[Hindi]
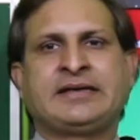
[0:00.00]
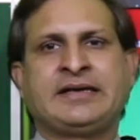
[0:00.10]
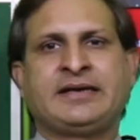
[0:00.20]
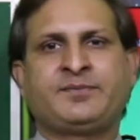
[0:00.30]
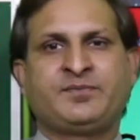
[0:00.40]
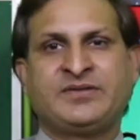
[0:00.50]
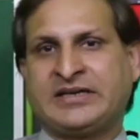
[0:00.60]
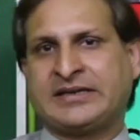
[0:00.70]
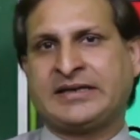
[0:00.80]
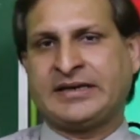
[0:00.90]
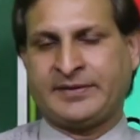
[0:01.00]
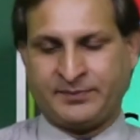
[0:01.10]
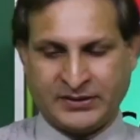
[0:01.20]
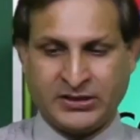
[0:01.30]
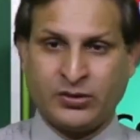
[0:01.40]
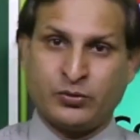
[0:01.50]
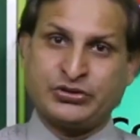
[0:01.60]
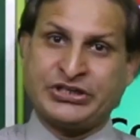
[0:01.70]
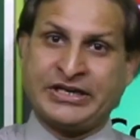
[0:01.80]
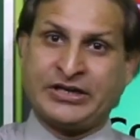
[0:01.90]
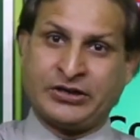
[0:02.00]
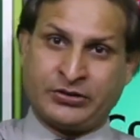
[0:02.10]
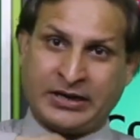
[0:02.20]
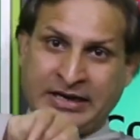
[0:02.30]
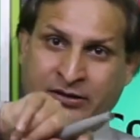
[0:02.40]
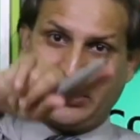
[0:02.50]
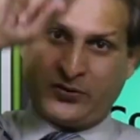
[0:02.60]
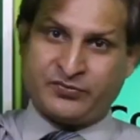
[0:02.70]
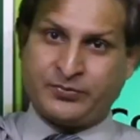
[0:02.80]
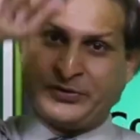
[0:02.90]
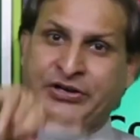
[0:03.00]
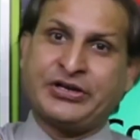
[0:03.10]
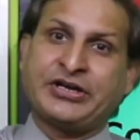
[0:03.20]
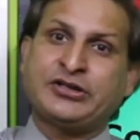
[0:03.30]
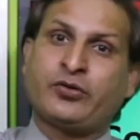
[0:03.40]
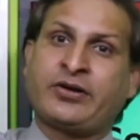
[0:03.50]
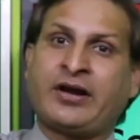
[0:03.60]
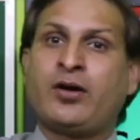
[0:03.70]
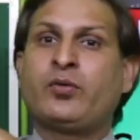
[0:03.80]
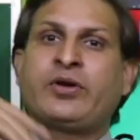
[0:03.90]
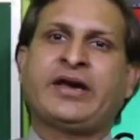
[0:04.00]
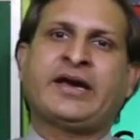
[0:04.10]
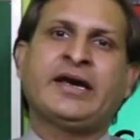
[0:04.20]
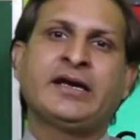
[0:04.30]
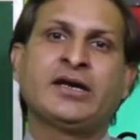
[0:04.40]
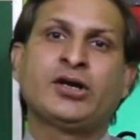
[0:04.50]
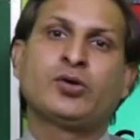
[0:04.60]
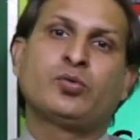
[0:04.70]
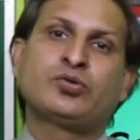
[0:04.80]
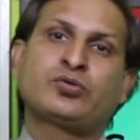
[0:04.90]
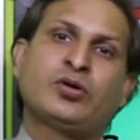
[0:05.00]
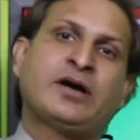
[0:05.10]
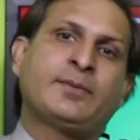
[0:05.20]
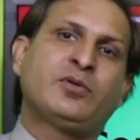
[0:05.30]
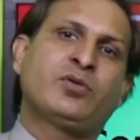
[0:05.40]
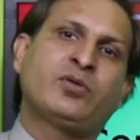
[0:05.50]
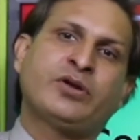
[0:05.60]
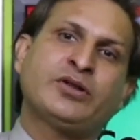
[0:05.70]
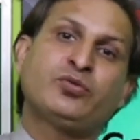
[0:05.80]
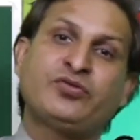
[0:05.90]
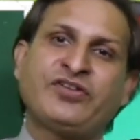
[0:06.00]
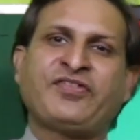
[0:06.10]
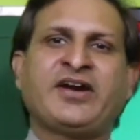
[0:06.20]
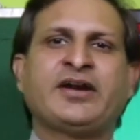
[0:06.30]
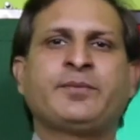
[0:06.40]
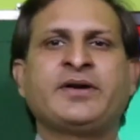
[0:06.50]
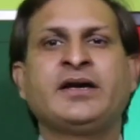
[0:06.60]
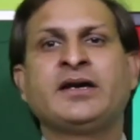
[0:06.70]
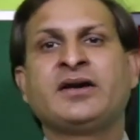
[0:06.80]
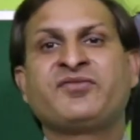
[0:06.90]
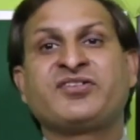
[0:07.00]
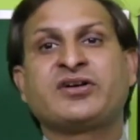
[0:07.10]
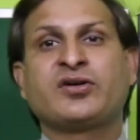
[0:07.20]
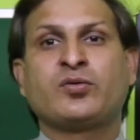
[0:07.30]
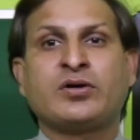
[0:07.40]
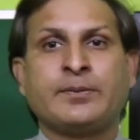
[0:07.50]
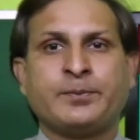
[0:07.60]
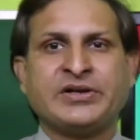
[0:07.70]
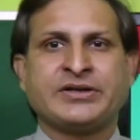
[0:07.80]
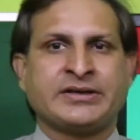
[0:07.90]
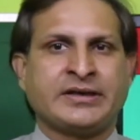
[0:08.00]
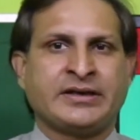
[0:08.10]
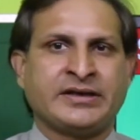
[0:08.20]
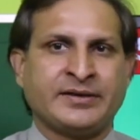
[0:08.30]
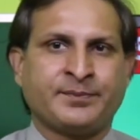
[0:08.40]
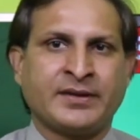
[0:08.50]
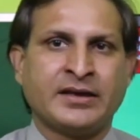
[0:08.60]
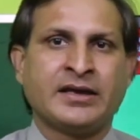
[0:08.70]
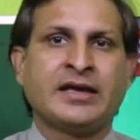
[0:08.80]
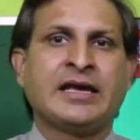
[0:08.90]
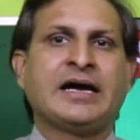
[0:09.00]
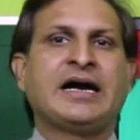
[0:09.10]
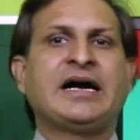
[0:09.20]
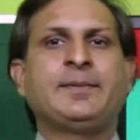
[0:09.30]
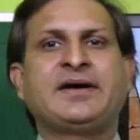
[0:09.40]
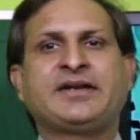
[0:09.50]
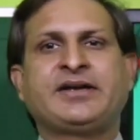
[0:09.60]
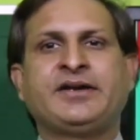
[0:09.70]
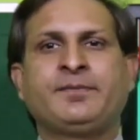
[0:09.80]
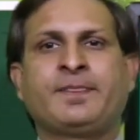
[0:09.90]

है देखना है उसके लाइन ऑफ सिमेट्री के जो राउंड है उसको हम लोगों ने दूसरी साइड पे फिगर को कंप्लीट करना है अब आ जाए